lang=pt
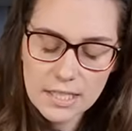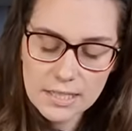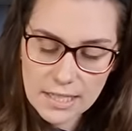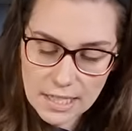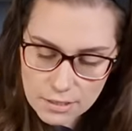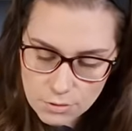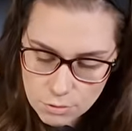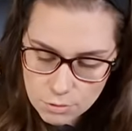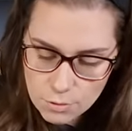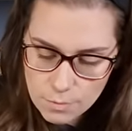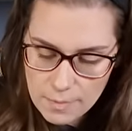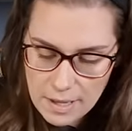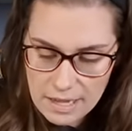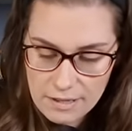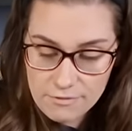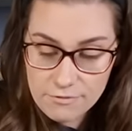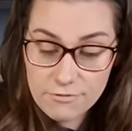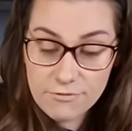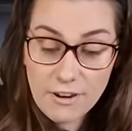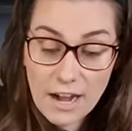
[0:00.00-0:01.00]
tá tudo
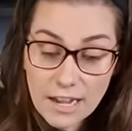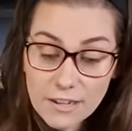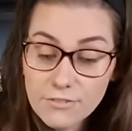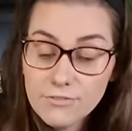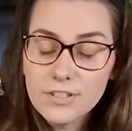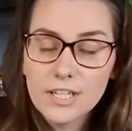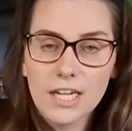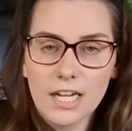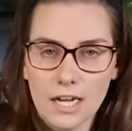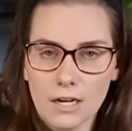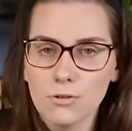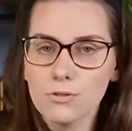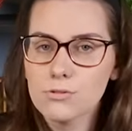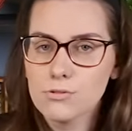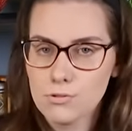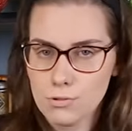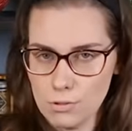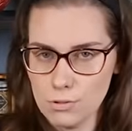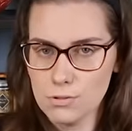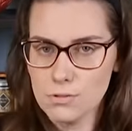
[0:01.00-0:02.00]
bem, vai ficar
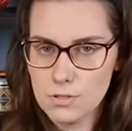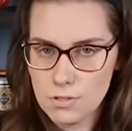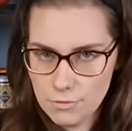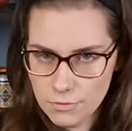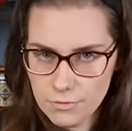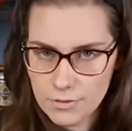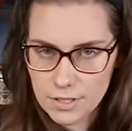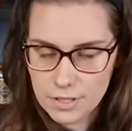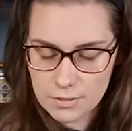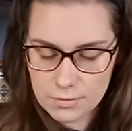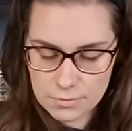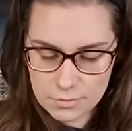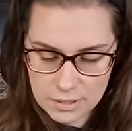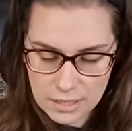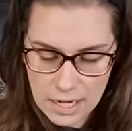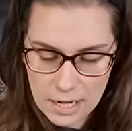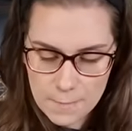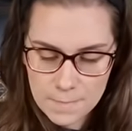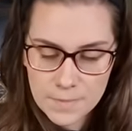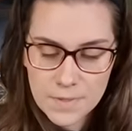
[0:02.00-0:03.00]
gostoso o seu frango,
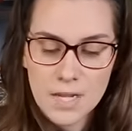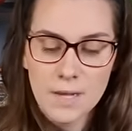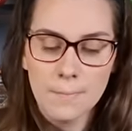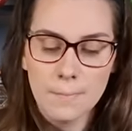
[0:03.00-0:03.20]
tá?